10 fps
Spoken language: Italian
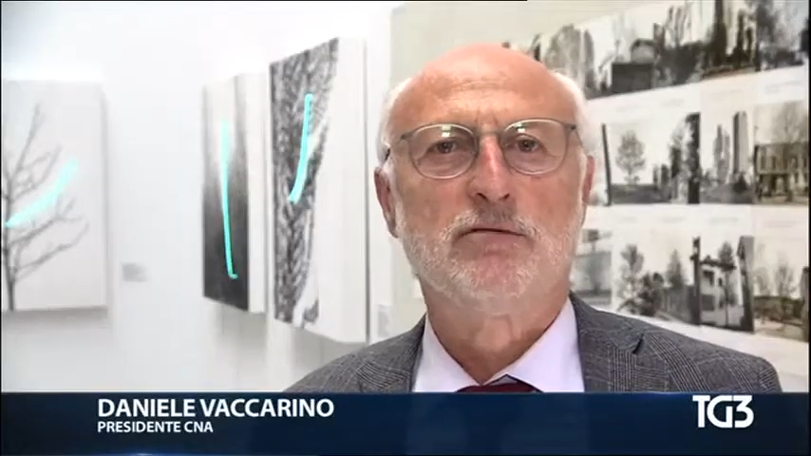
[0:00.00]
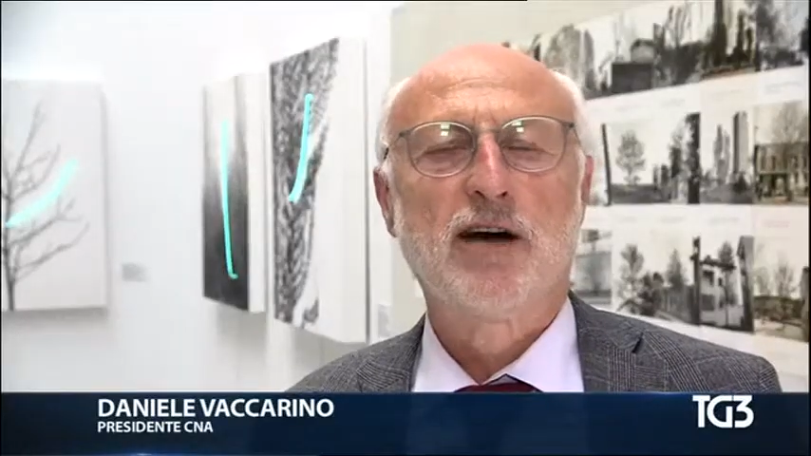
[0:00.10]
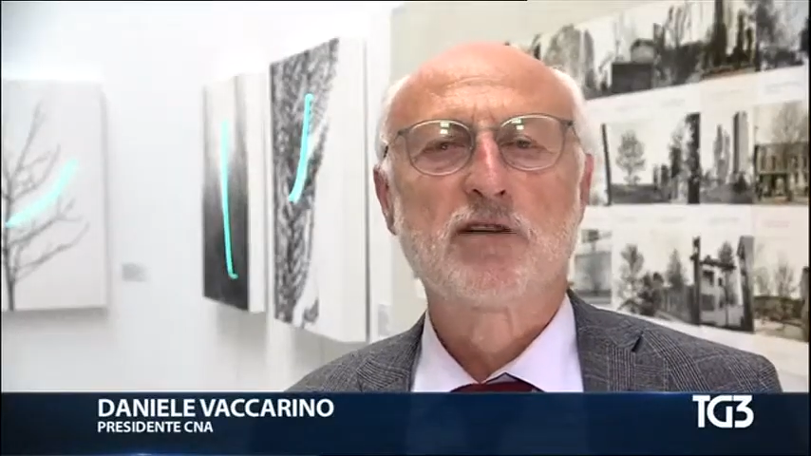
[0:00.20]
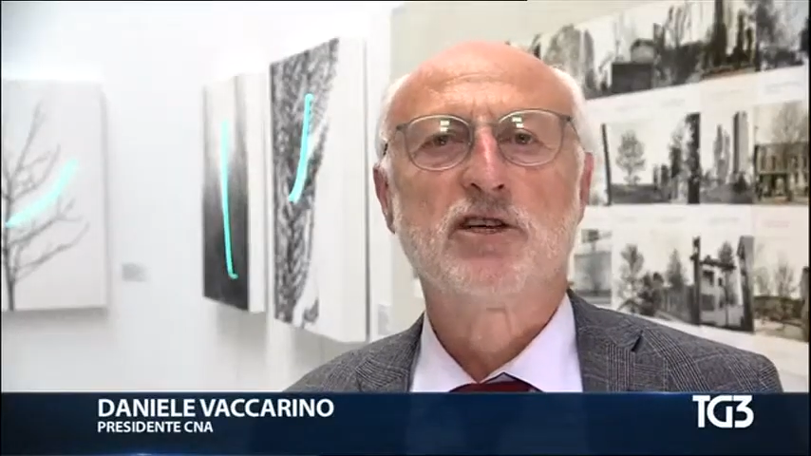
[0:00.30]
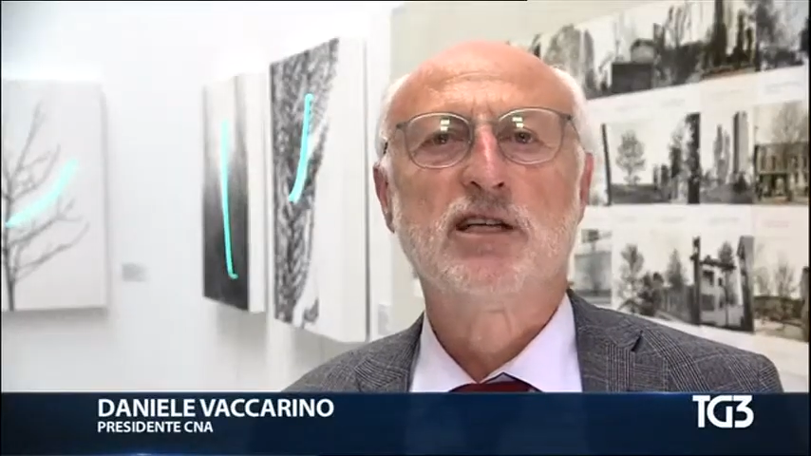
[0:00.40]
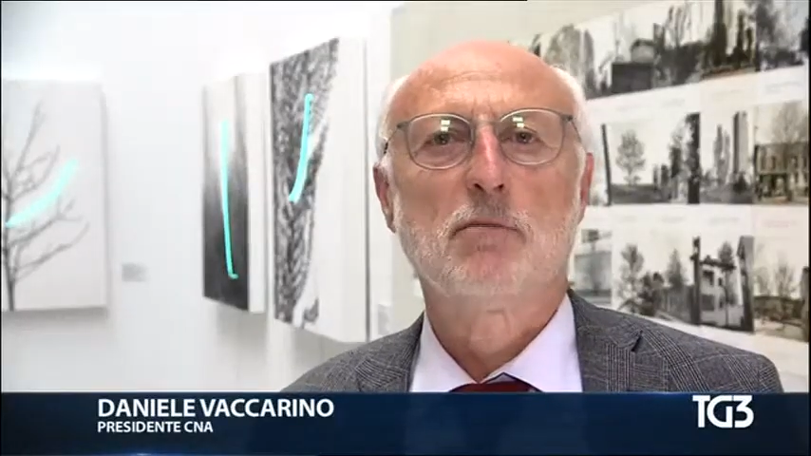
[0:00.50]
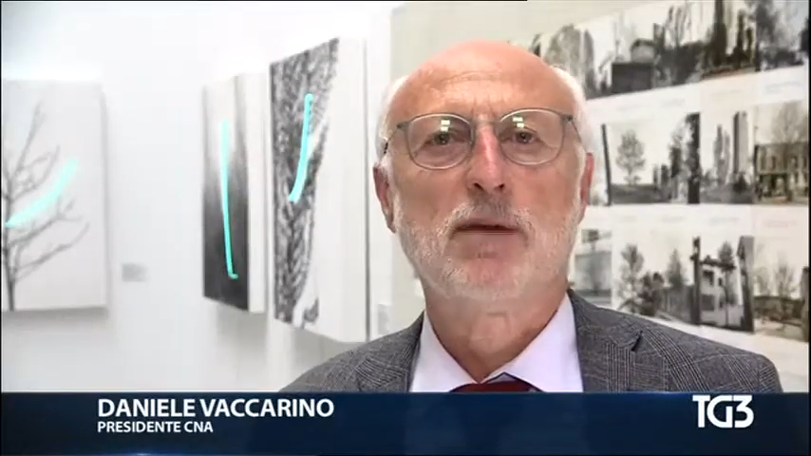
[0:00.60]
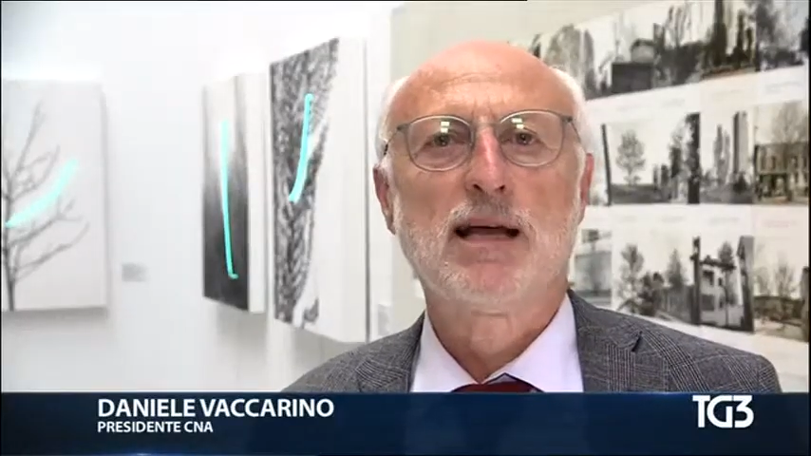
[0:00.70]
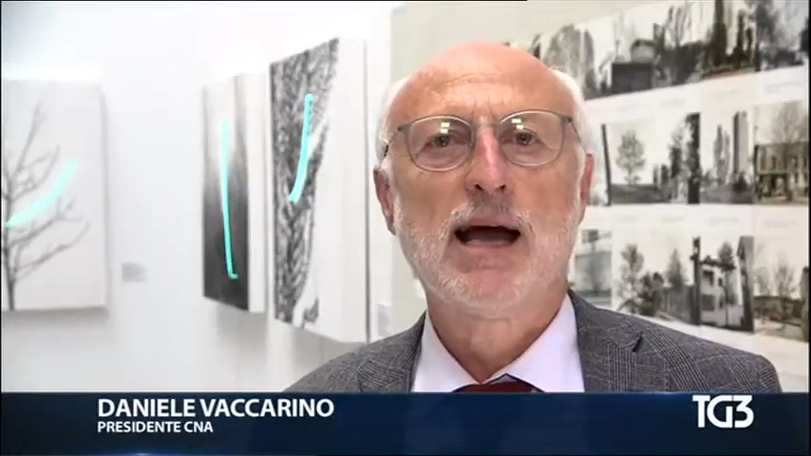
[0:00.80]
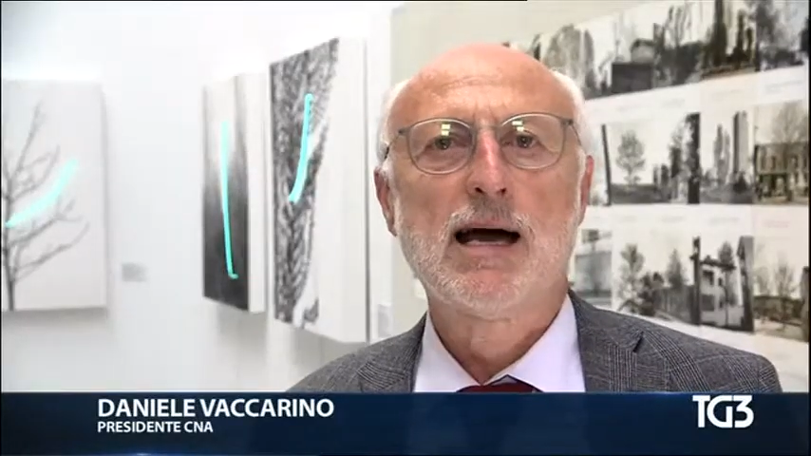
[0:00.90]
facili da
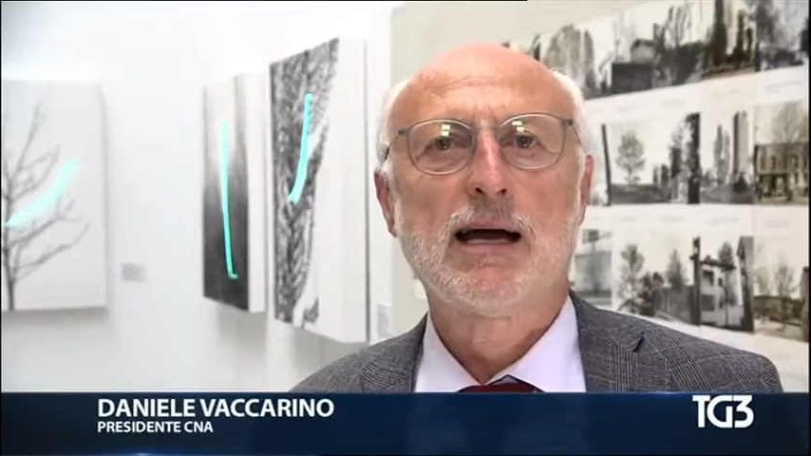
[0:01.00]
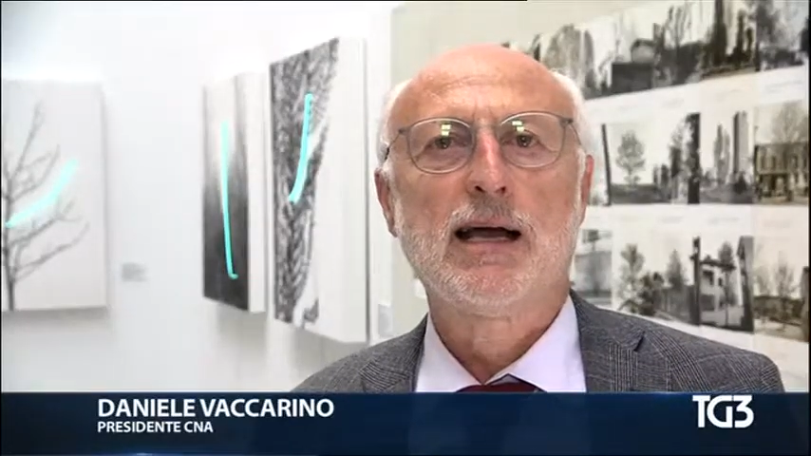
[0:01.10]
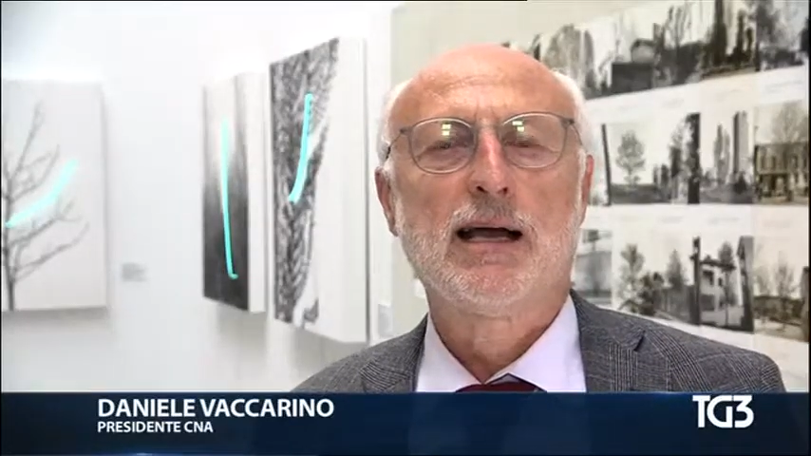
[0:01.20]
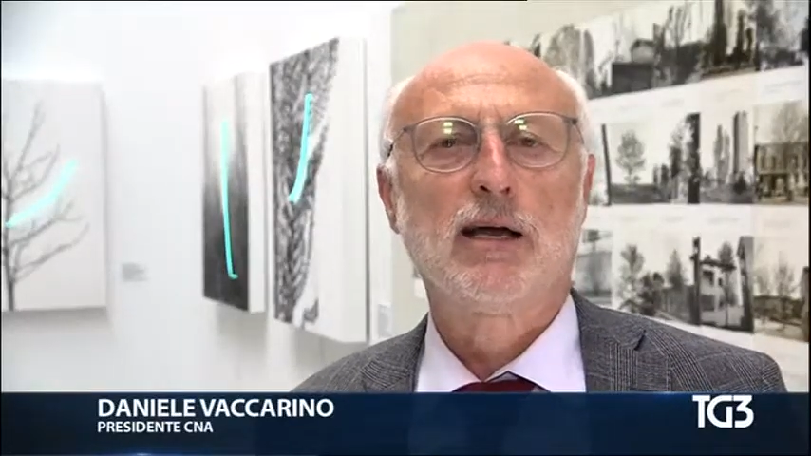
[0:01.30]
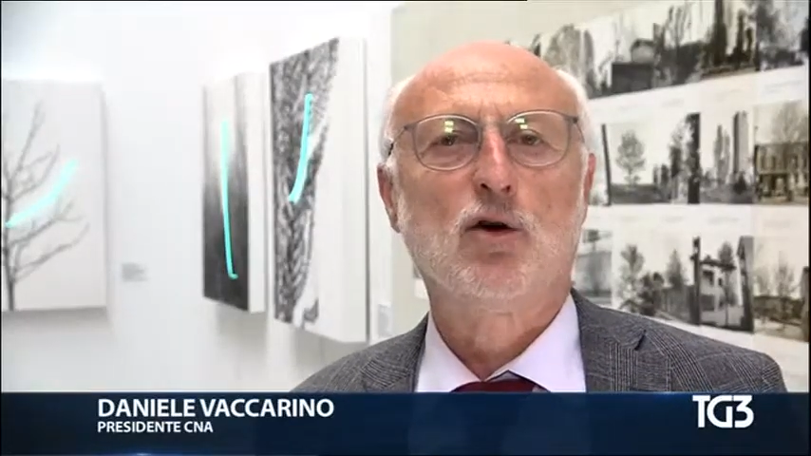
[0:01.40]
applicare care e che